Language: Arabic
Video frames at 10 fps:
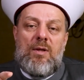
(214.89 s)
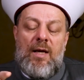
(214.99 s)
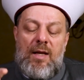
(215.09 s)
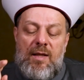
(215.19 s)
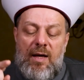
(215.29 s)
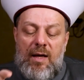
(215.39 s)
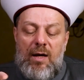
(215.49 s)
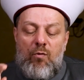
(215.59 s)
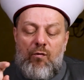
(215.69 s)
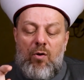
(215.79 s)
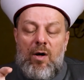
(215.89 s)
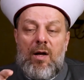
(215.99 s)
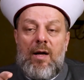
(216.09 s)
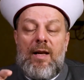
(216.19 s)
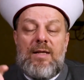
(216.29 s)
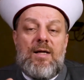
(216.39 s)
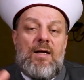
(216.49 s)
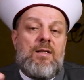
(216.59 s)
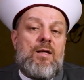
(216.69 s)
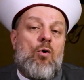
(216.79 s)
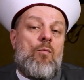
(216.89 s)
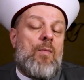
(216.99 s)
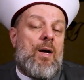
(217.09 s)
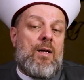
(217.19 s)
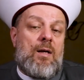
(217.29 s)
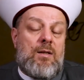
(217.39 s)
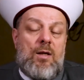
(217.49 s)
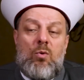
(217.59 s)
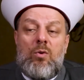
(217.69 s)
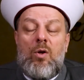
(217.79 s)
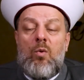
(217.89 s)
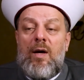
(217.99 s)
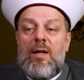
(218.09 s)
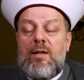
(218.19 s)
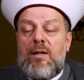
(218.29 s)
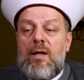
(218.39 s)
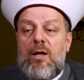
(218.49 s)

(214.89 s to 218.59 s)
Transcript: يعني اذا كانوا فقراء ليس عندهم مال قد يكون الوالد